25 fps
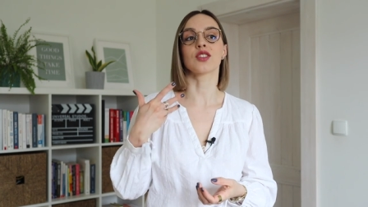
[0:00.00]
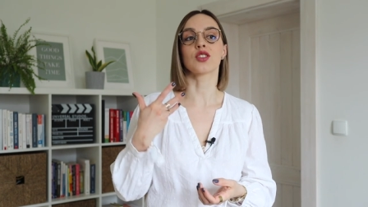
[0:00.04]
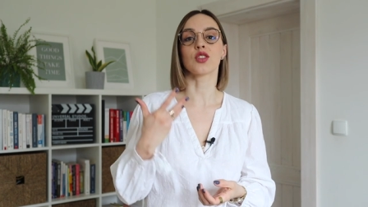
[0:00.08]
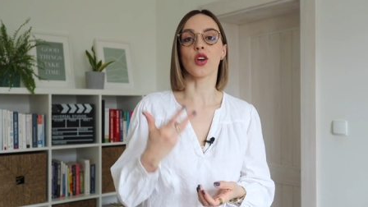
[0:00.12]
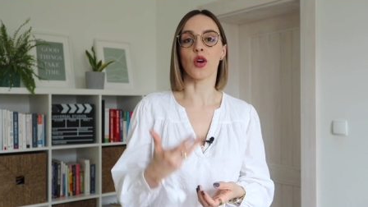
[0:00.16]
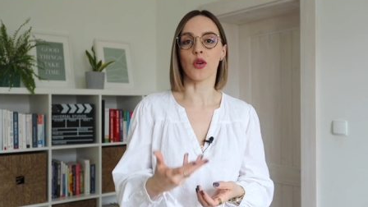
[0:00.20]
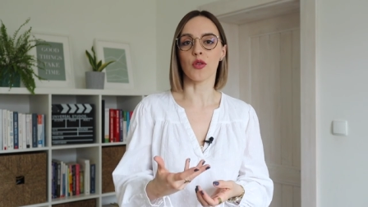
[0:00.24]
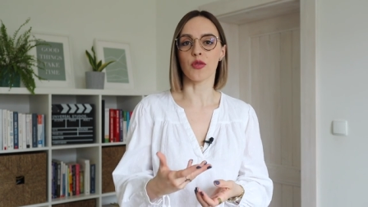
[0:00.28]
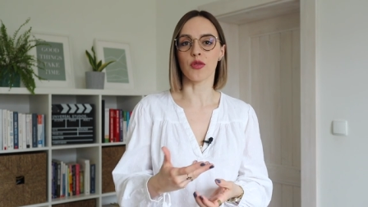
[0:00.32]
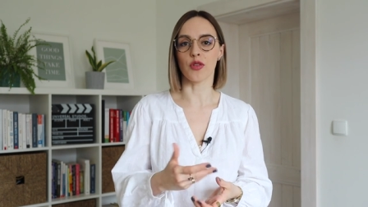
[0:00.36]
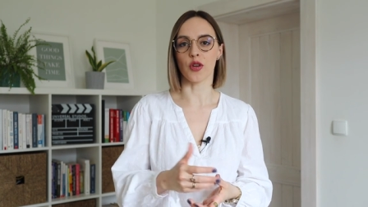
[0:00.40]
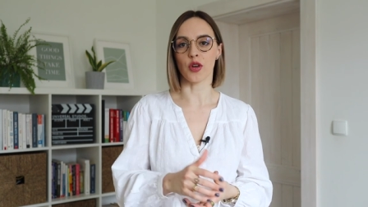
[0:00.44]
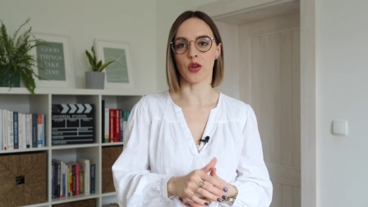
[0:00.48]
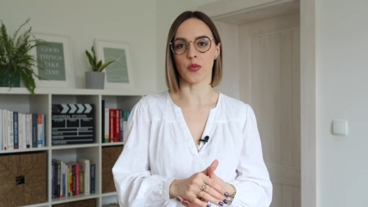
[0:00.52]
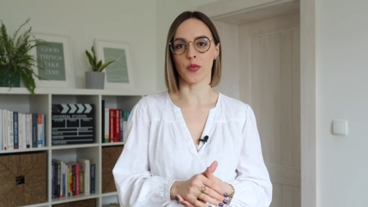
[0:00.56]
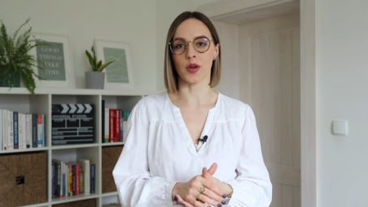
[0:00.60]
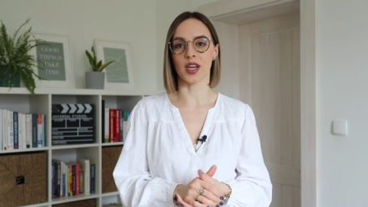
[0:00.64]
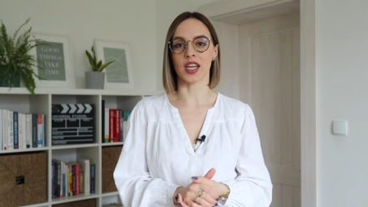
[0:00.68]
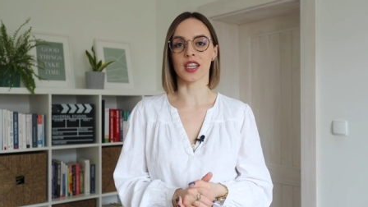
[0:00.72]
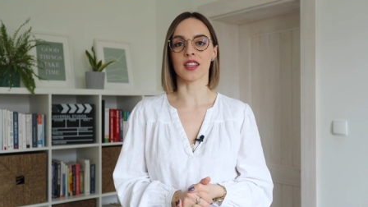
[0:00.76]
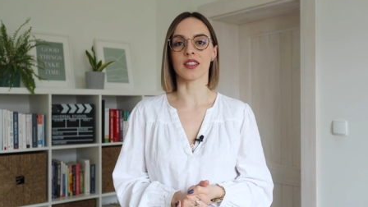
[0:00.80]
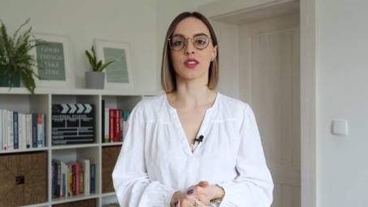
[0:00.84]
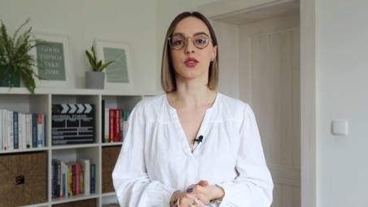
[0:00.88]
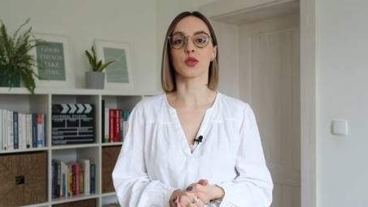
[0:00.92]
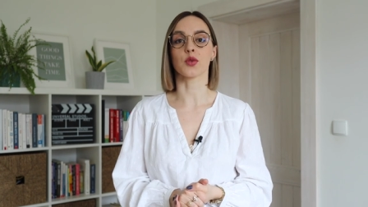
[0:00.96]
tą
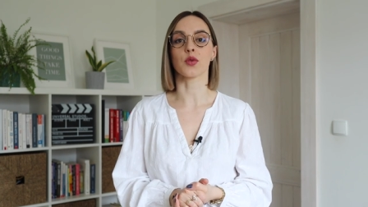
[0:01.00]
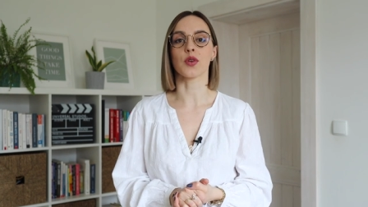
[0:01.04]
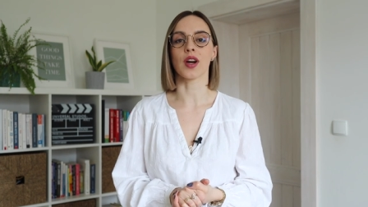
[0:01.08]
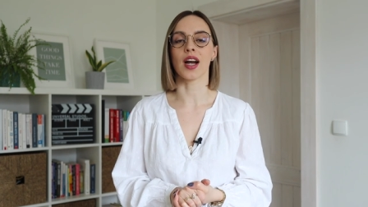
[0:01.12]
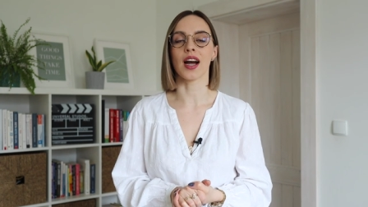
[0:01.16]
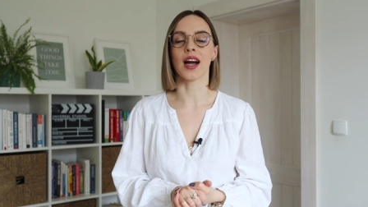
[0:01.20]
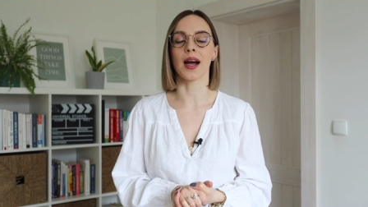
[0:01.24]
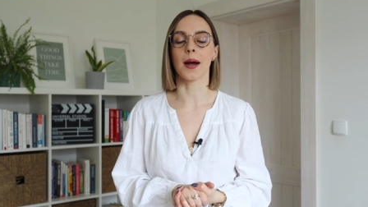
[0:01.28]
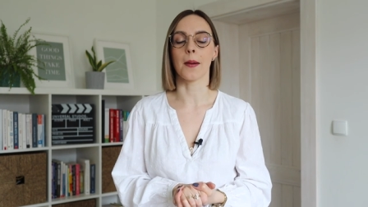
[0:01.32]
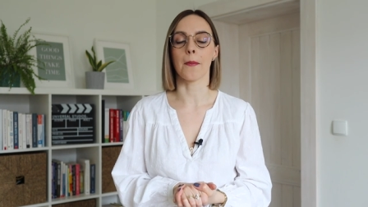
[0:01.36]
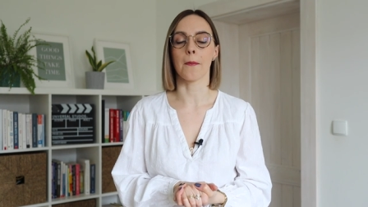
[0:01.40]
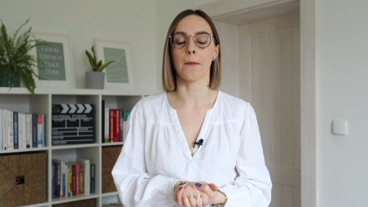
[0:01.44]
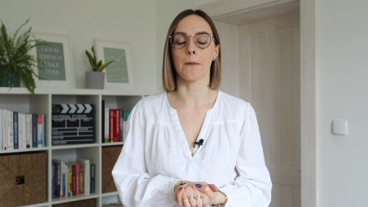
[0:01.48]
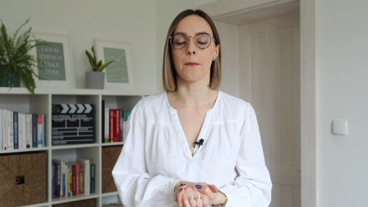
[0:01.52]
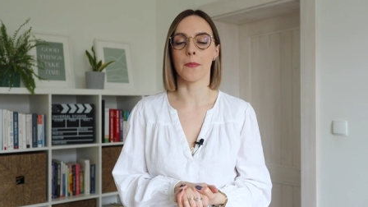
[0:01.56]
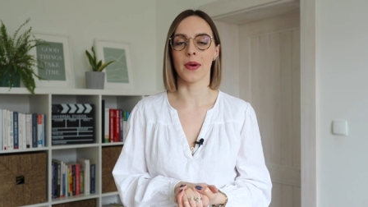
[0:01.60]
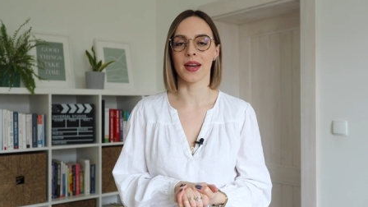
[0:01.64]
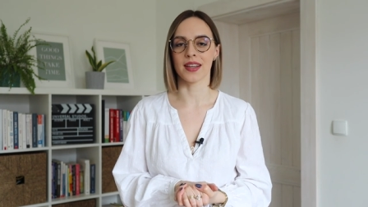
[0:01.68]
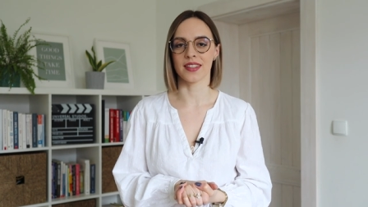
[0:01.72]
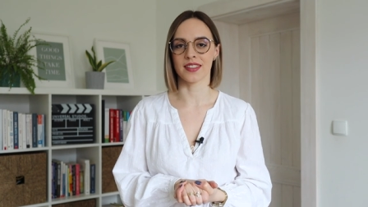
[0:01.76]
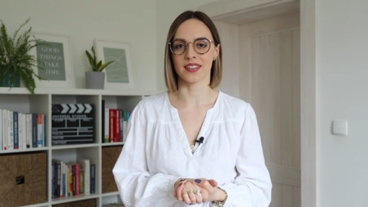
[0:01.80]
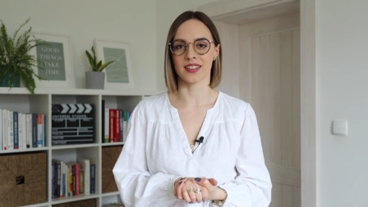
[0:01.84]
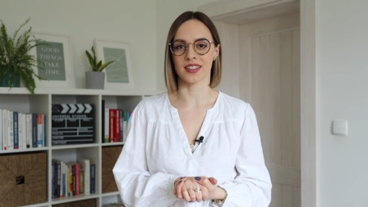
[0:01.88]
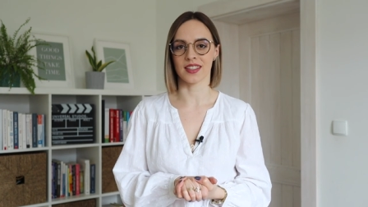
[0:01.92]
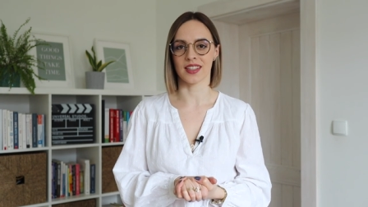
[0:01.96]
formę, która
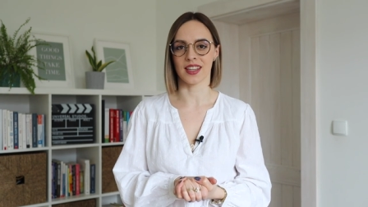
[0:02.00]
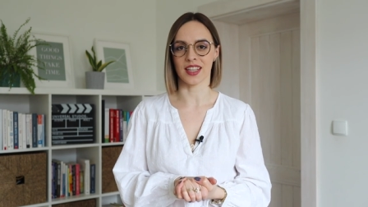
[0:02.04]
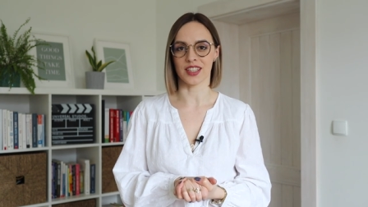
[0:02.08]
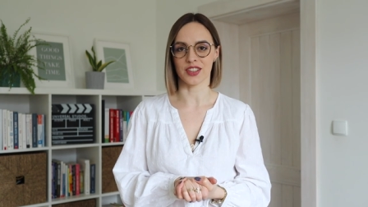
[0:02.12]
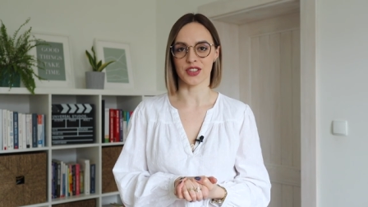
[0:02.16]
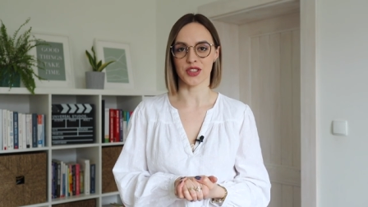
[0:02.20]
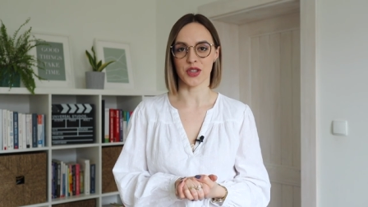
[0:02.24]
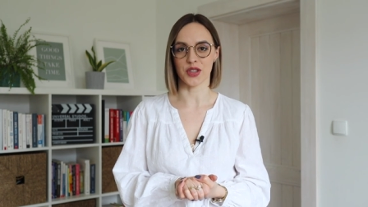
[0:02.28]
będzie dla